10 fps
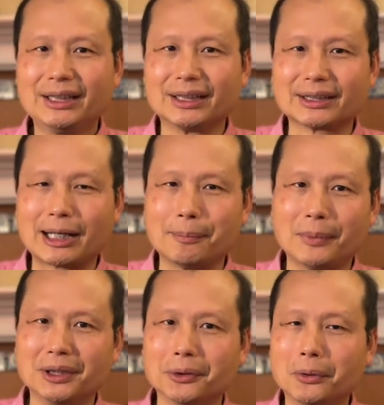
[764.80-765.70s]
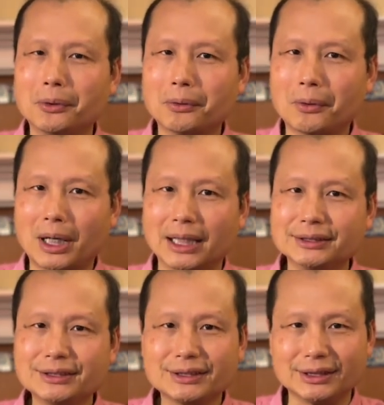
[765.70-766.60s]
他们。
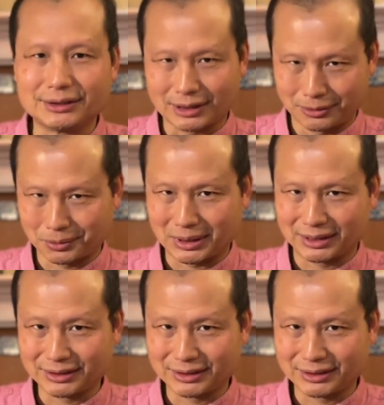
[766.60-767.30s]
缓解症状、